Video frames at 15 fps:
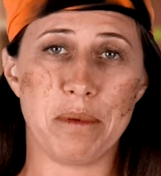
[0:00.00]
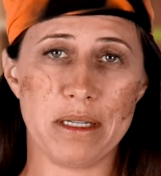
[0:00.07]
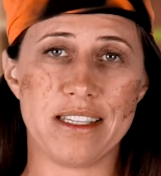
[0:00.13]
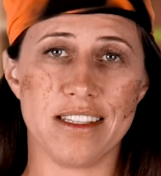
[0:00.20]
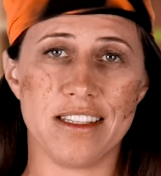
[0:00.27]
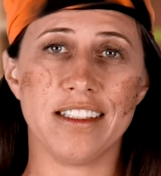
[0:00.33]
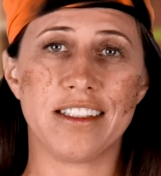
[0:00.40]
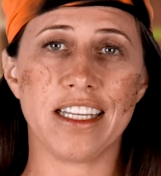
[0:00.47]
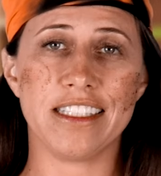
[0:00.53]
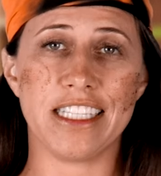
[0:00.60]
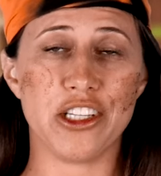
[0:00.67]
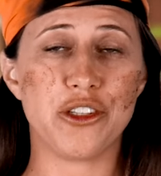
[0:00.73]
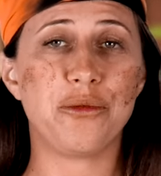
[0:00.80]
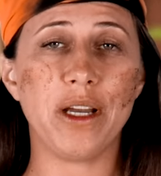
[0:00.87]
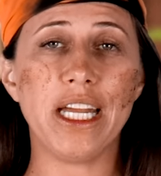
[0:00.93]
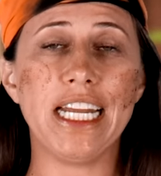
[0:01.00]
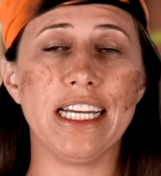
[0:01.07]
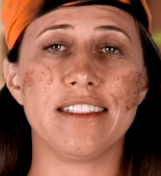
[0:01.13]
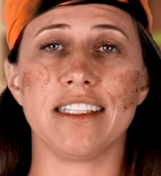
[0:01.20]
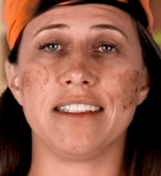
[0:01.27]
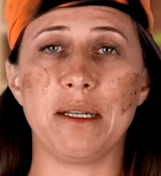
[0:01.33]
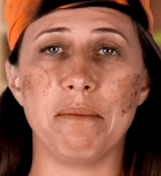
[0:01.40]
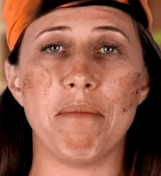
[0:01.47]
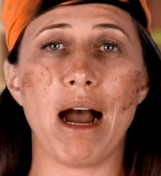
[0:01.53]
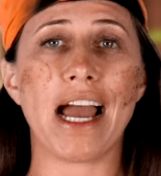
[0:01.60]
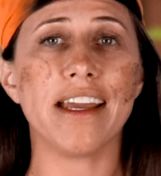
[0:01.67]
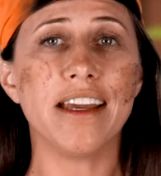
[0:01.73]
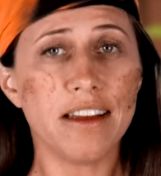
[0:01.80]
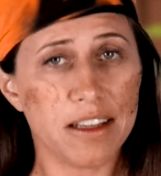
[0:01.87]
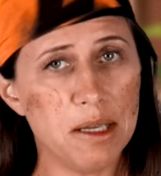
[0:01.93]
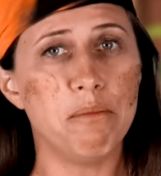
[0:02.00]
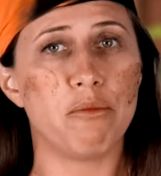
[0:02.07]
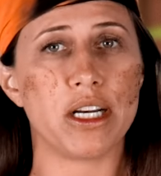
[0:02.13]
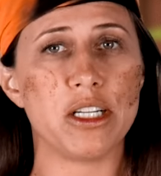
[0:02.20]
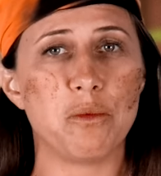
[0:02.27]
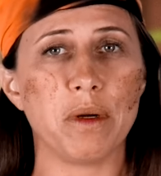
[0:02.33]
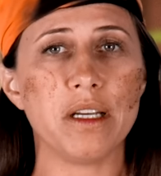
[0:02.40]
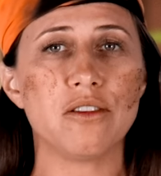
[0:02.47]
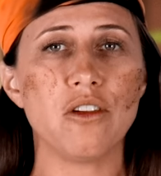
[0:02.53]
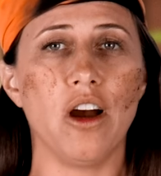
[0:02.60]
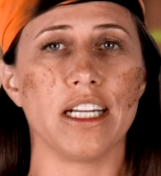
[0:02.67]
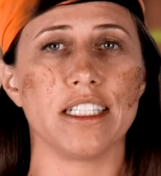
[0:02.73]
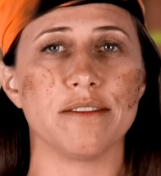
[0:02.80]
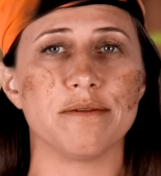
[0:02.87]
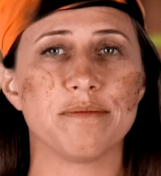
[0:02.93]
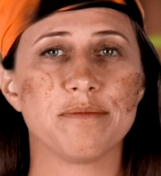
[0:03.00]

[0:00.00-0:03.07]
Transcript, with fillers: Você precisa entender a diferença entre buyer e brand persona.